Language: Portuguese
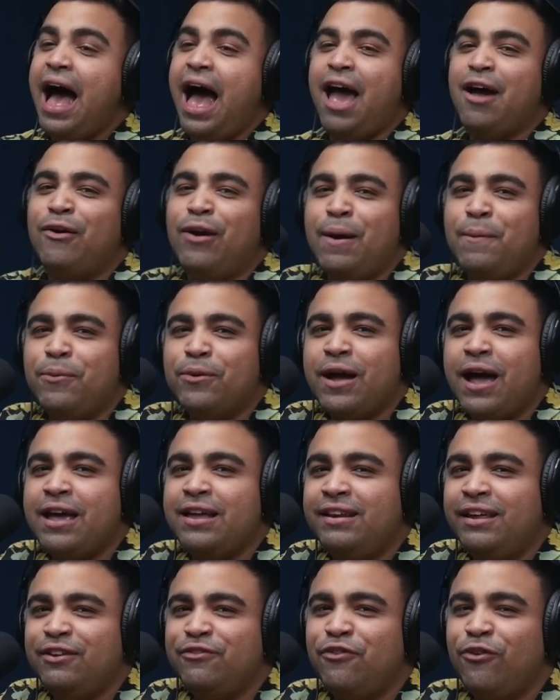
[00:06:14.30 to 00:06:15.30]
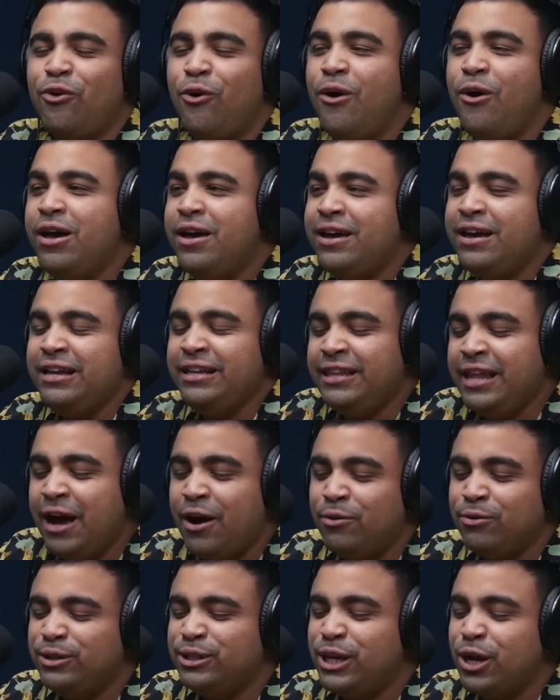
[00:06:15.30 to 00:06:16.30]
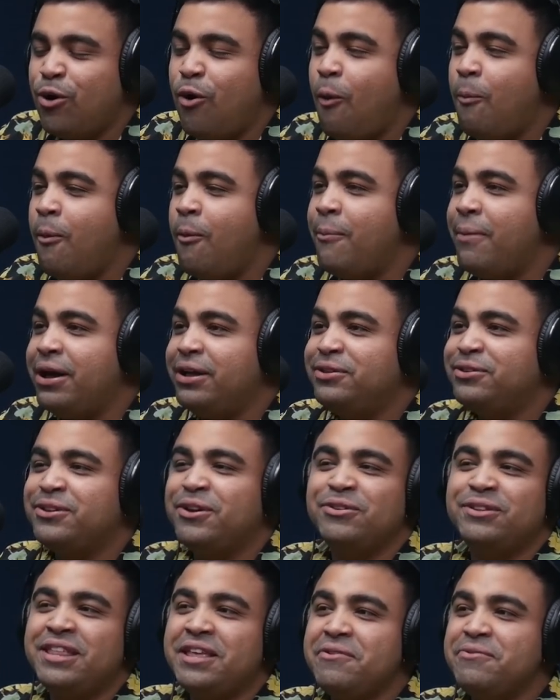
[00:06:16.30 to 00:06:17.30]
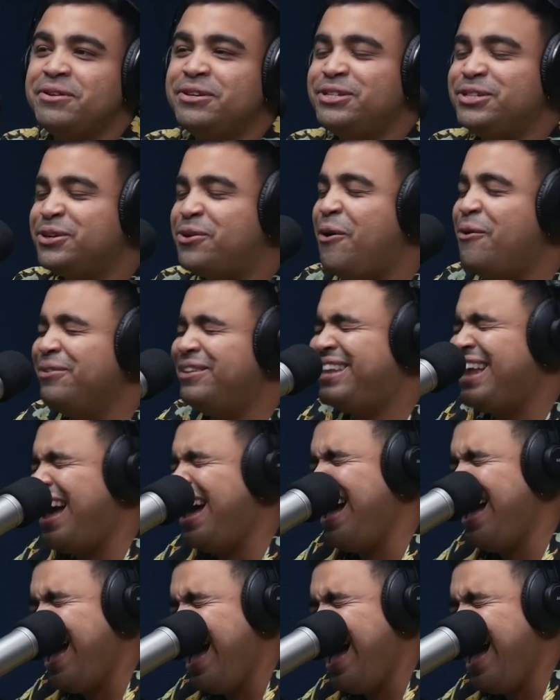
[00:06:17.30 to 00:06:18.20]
aí eu lembro que a Hilary falou, então, chegou o momento que eu tenho que te contar